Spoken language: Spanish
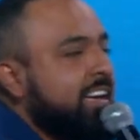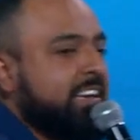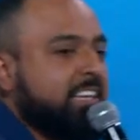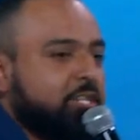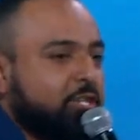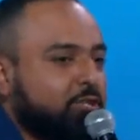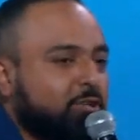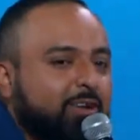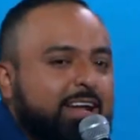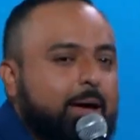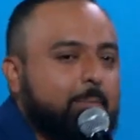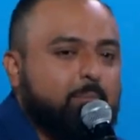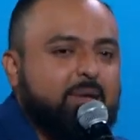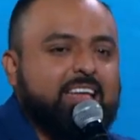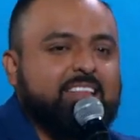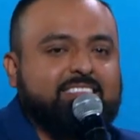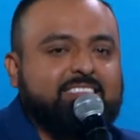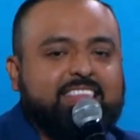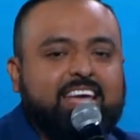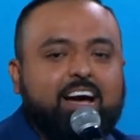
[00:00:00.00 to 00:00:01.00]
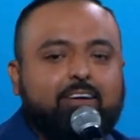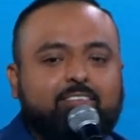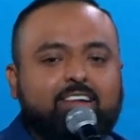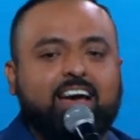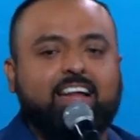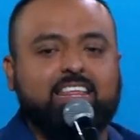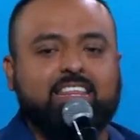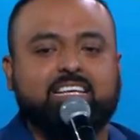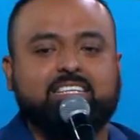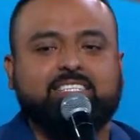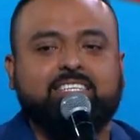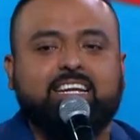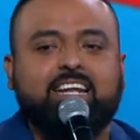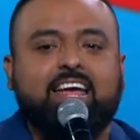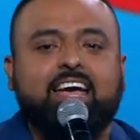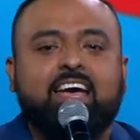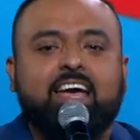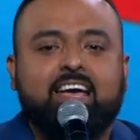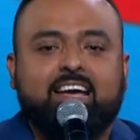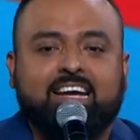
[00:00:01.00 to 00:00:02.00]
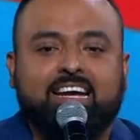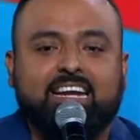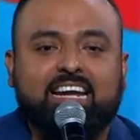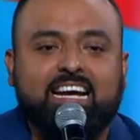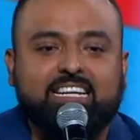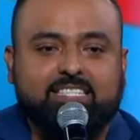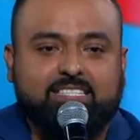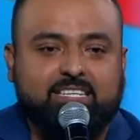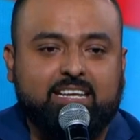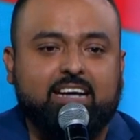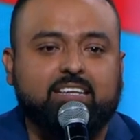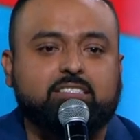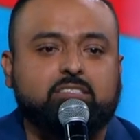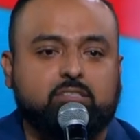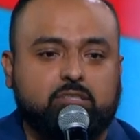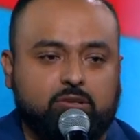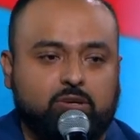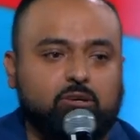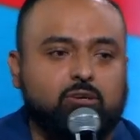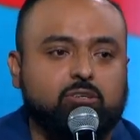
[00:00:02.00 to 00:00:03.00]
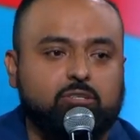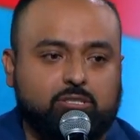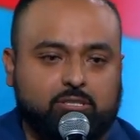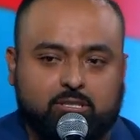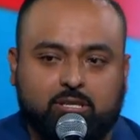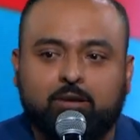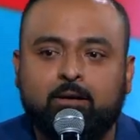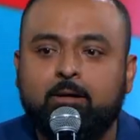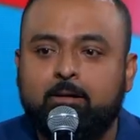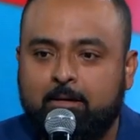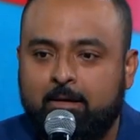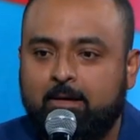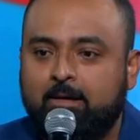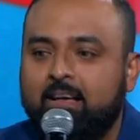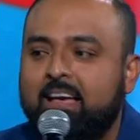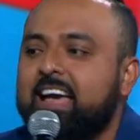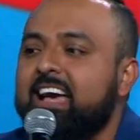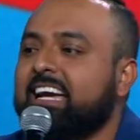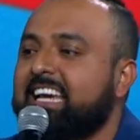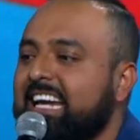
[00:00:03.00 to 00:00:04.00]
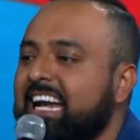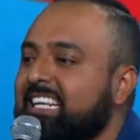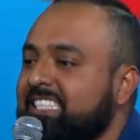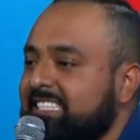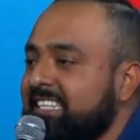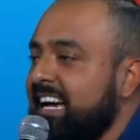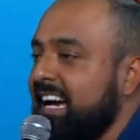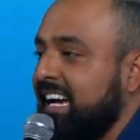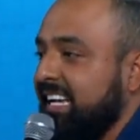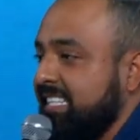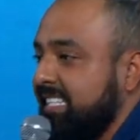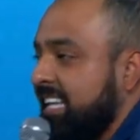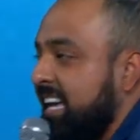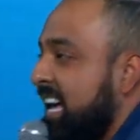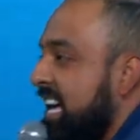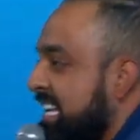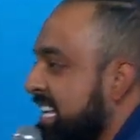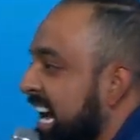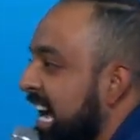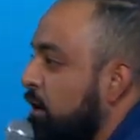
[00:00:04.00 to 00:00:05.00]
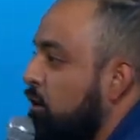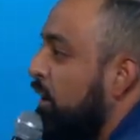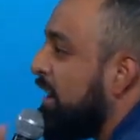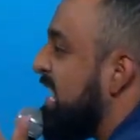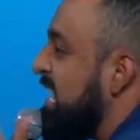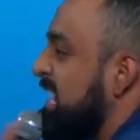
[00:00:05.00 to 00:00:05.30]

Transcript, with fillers: y solamente hablar y decirle, gracias Dios. Gracias, ya no hay